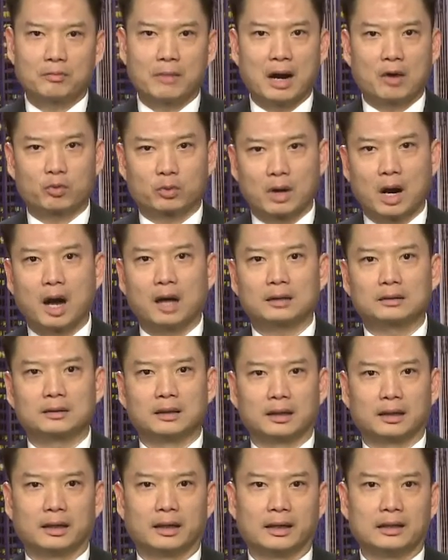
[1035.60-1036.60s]
Macron
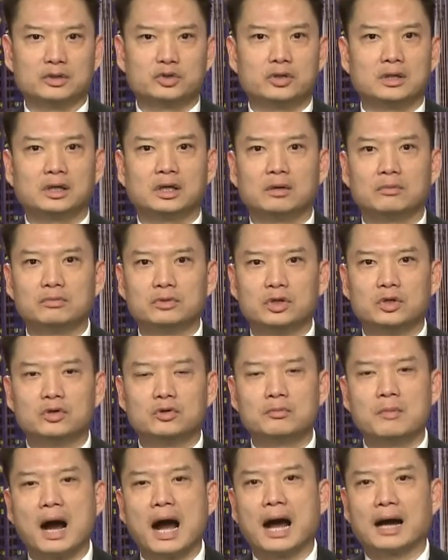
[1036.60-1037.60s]
thực hiện chuyến công du
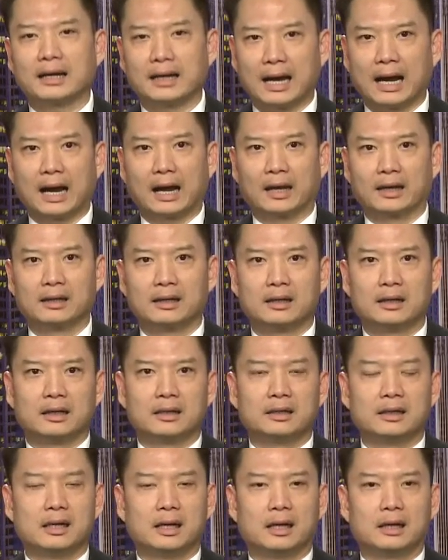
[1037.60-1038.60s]
3 ngày
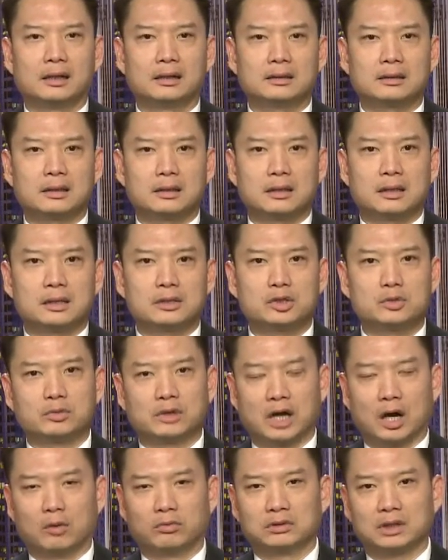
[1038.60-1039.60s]
đến Trung
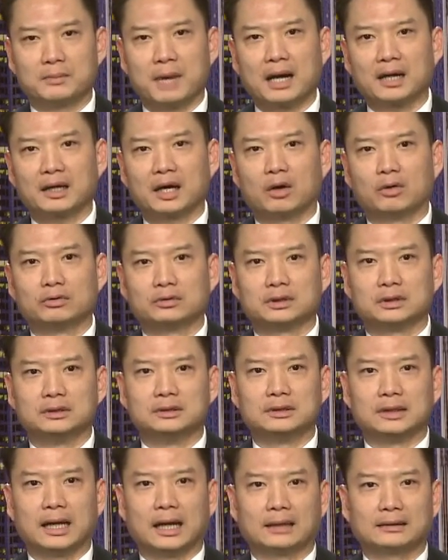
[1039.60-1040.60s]
Cộng thì bắt đầu từ
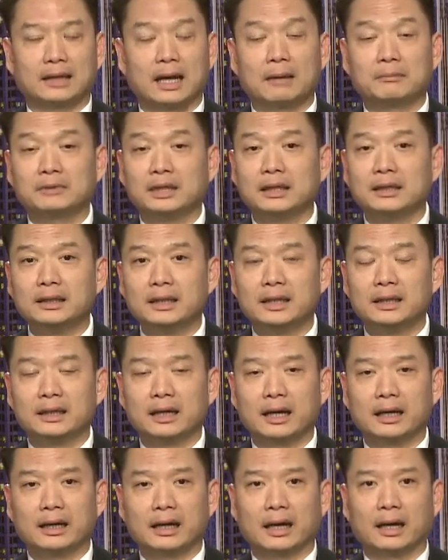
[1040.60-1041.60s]
ngày 8 tháng Giêng
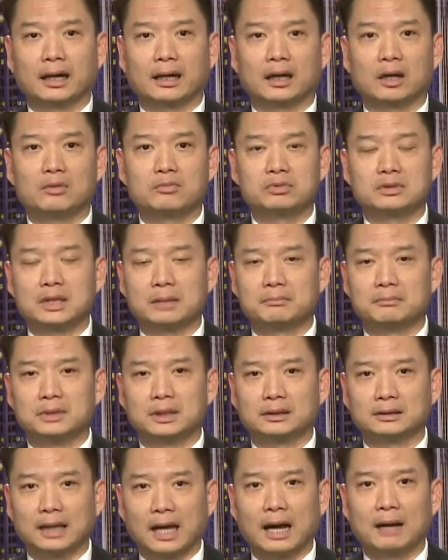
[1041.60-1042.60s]

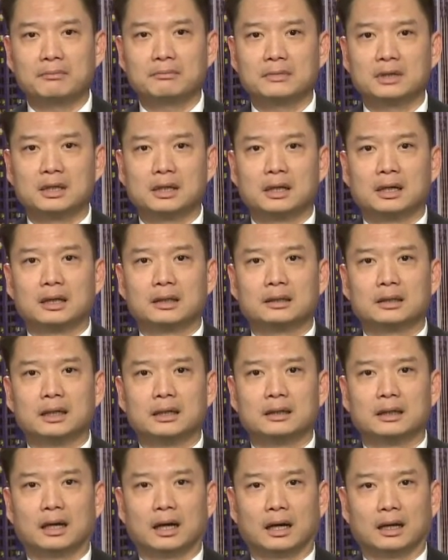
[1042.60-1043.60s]
2018
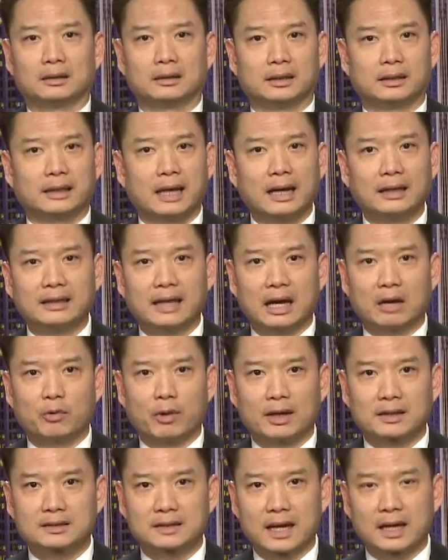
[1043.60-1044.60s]
à, thì các nhà
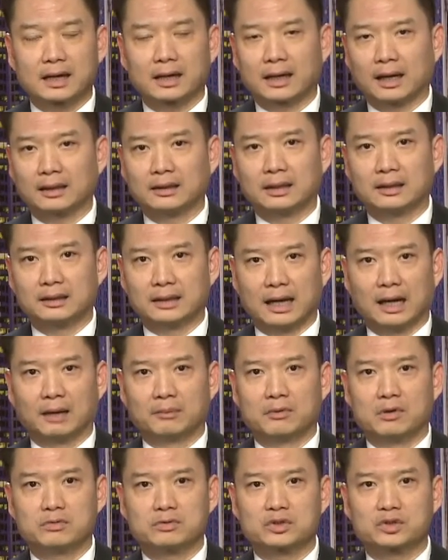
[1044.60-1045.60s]
quan sát đã khẳng định
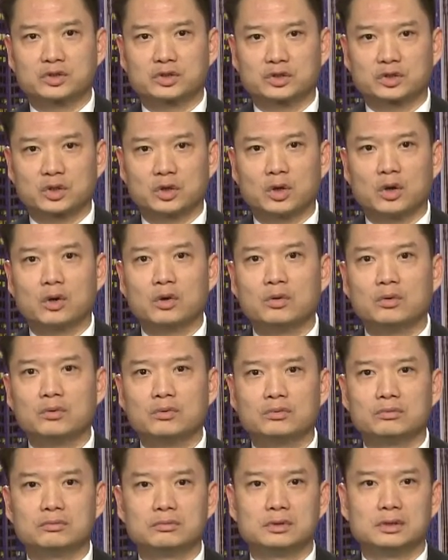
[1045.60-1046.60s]
rằng một số
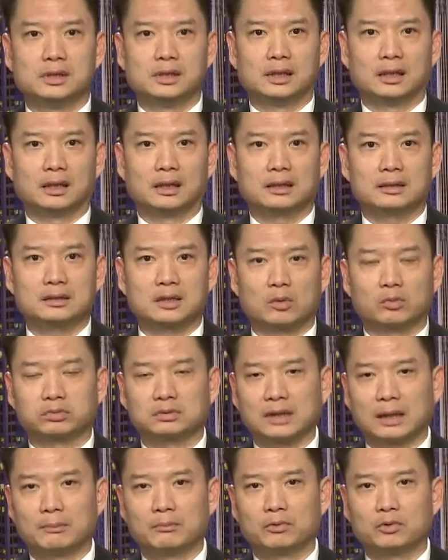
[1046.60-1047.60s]
những trọng
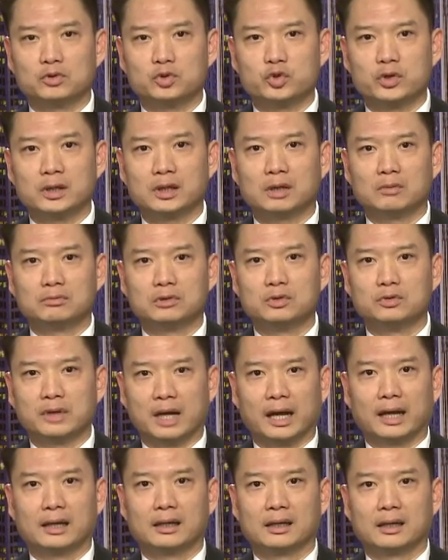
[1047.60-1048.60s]
tâm của chuyến công du
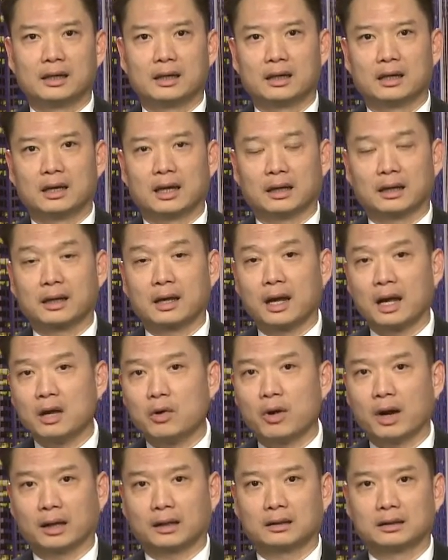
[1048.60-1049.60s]
này là kế
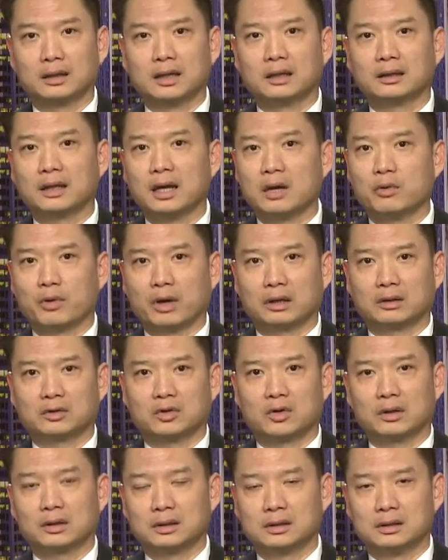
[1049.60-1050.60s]
hoạch lên kế hoạch
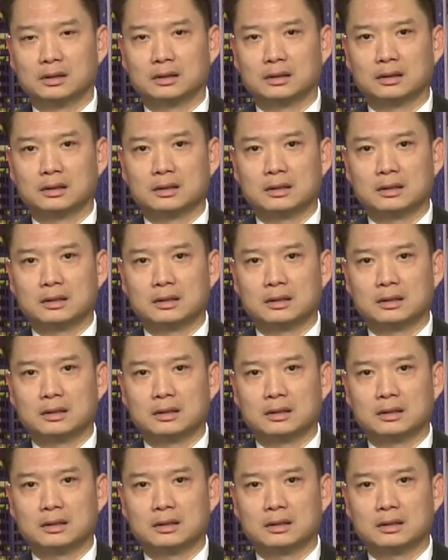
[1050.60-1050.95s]
con đường